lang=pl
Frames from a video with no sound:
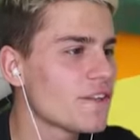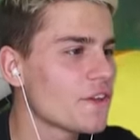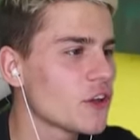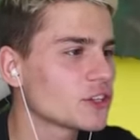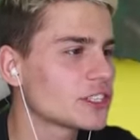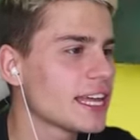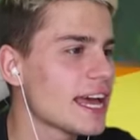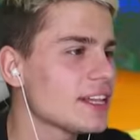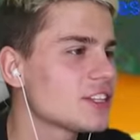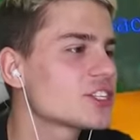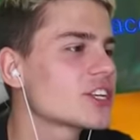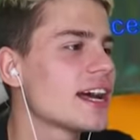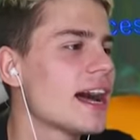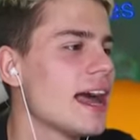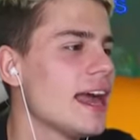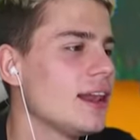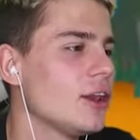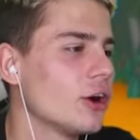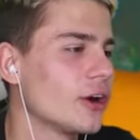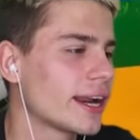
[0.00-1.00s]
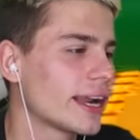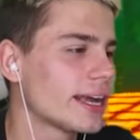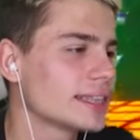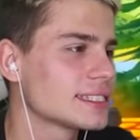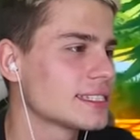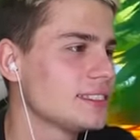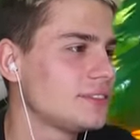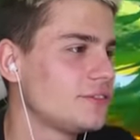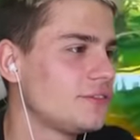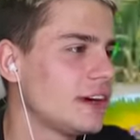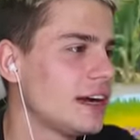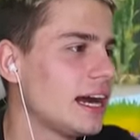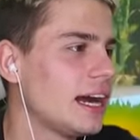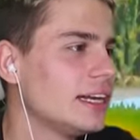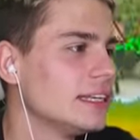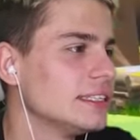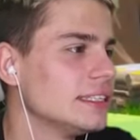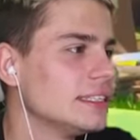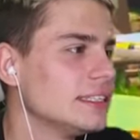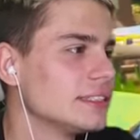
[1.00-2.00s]
dziewiąteczka, elo, raz, dwa,
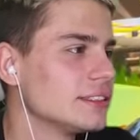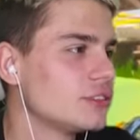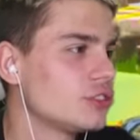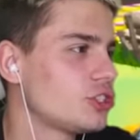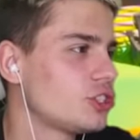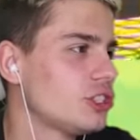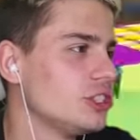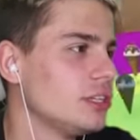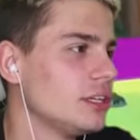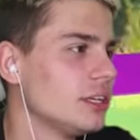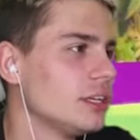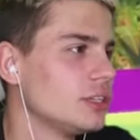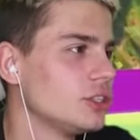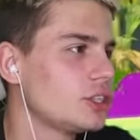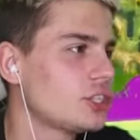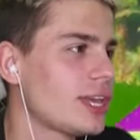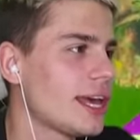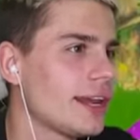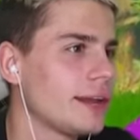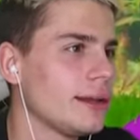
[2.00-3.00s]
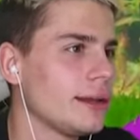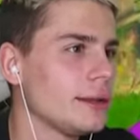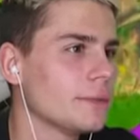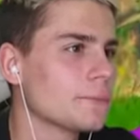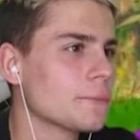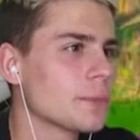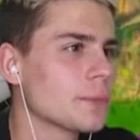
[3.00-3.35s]
Czyli będziesz trzy, ze mną, czy cztery,